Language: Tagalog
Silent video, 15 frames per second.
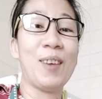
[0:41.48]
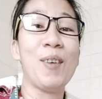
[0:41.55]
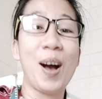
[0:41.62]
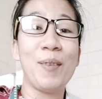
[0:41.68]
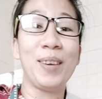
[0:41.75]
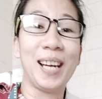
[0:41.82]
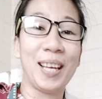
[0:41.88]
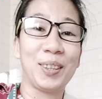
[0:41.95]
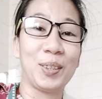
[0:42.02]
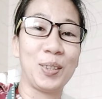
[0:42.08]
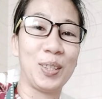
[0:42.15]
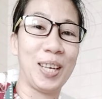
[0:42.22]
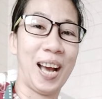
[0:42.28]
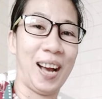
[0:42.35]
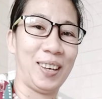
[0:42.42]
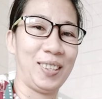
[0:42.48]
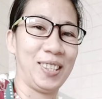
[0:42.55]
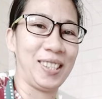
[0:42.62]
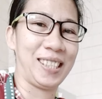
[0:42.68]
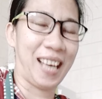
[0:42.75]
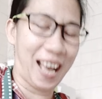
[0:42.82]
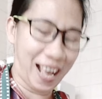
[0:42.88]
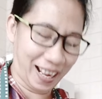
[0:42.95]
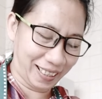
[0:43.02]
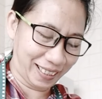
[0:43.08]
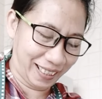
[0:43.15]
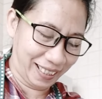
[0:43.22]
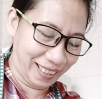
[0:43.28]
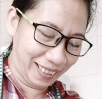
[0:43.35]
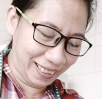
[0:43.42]
nawawala tuloy ako sa
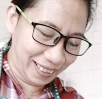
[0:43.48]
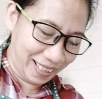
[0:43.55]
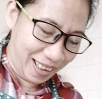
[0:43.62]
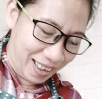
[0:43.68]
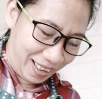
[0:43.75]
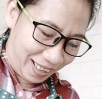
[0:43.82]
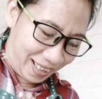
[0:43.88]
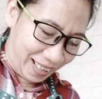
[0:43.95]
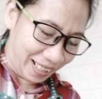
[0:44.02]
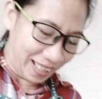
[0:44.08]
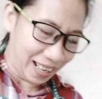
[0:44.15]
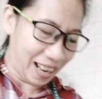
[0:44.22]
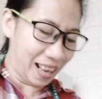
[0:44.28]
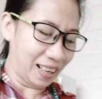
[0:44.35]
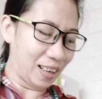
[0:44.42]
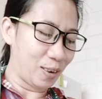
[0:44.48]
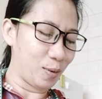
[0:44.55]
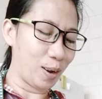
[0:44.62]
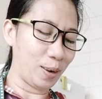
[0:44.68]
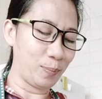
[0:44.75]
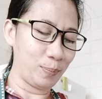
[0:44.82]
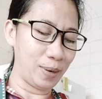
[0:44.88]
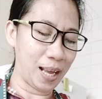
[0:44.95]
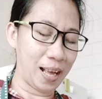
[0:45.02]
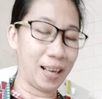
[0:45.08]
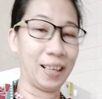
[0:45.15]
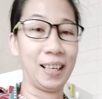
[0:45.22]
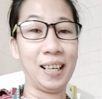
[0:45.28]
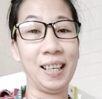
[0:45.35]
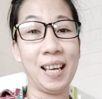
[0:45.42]
aking ginagawang
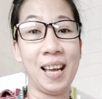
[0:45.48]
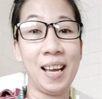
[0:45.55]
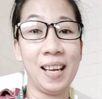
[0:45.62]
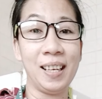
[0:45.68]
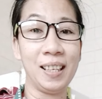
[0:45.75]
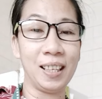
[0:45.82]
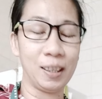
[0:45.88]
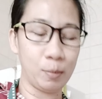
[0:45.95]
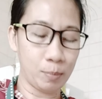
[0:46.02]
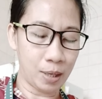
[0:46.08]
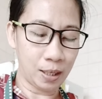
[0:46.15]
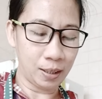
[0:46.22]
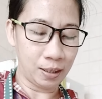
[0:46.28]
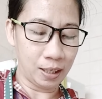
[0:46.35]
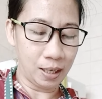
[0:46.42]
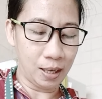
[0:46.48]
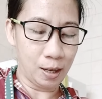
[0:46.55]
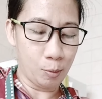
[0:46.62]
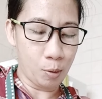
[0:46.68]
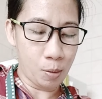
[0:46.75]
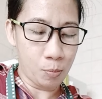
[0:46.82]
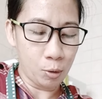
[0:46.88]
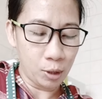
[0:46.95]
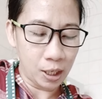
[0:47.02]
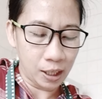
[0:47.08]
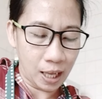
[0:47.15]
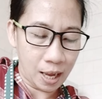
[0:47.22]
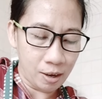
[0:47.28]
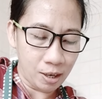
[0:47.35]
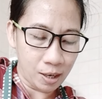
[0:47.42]
vlog. Ayan. At maghihiwa muna
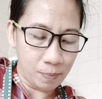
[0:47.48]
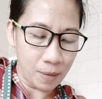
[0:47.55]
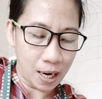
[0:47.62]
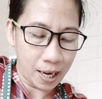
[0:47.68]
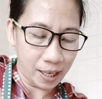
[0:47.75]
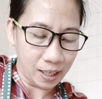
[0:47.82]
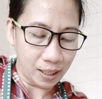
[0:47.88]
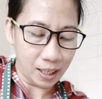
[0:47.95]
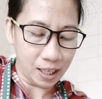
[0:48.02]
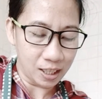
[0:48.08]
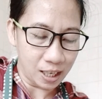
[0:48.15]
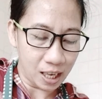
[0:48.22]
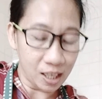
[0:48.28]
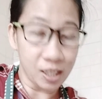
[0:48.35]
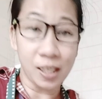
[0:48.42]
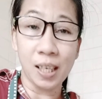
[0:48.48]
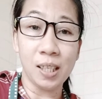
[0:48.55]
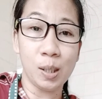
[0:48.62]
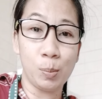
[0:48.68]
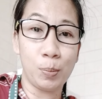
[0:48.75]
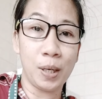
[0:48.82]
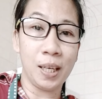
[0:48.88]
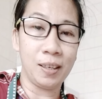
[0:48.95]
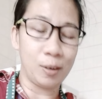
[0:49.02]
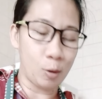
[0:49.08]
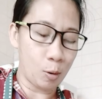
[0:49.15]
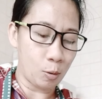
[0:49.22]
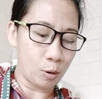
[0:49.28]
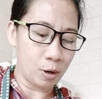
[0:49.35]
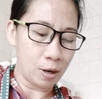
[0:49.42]
tayo ng mga ingredients sa spring
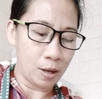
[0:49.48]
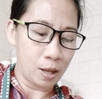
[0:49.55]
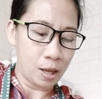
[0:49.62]
roll.